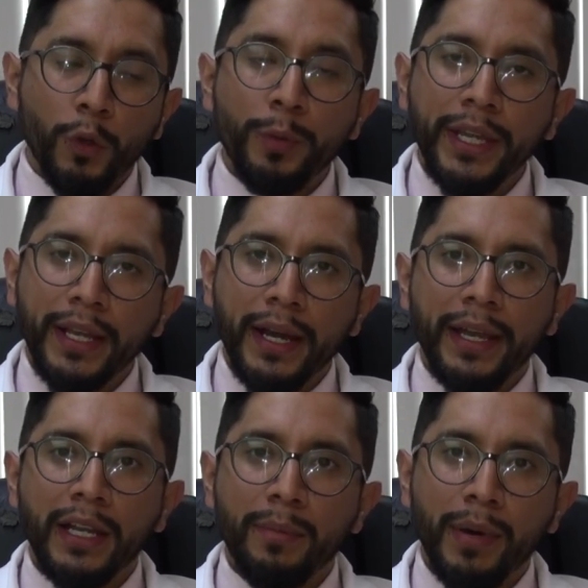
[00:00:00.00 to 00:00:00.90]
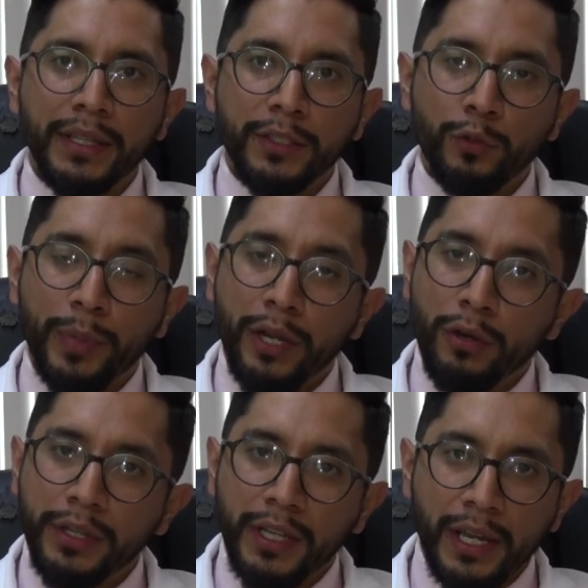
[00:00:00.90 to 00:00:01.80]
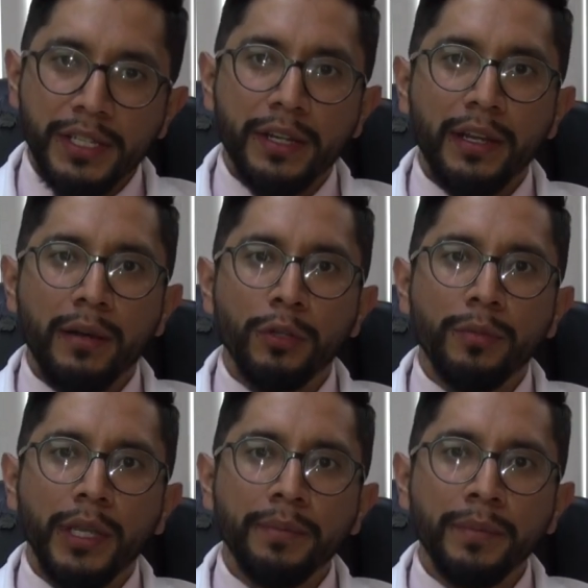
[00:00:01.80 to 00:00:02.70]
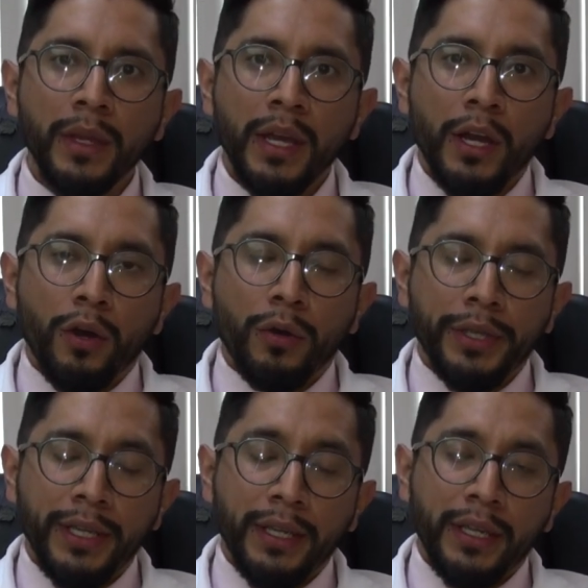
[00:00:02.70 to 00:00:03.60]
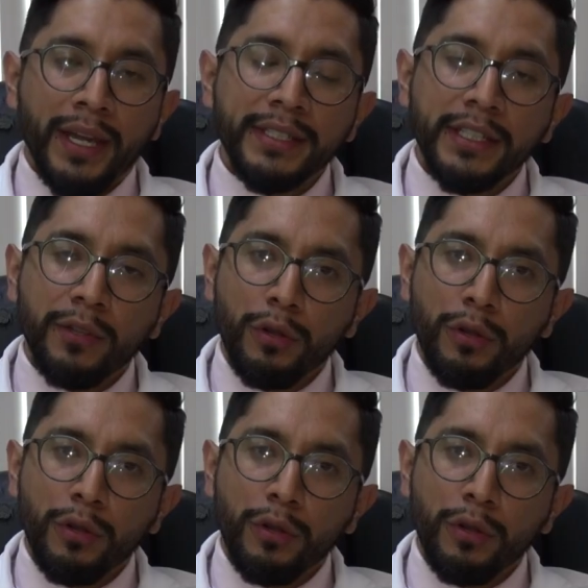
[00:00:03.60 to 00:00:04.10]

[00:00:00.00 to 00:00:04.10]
ubica en la parte superior derecha del abdomen y este